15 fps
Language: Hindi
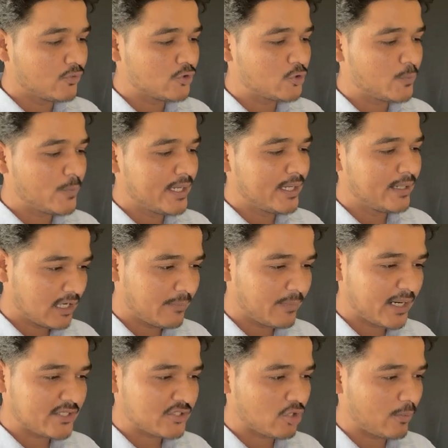उस पर
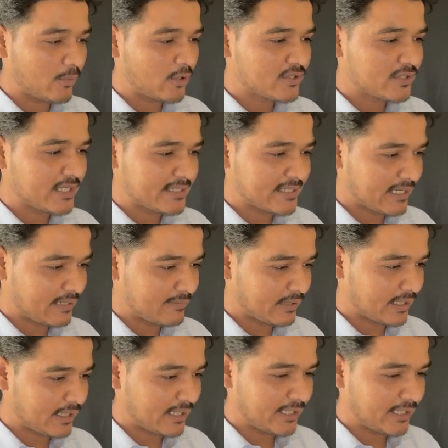हमारा स्टॉप लॉस कैसे काम कर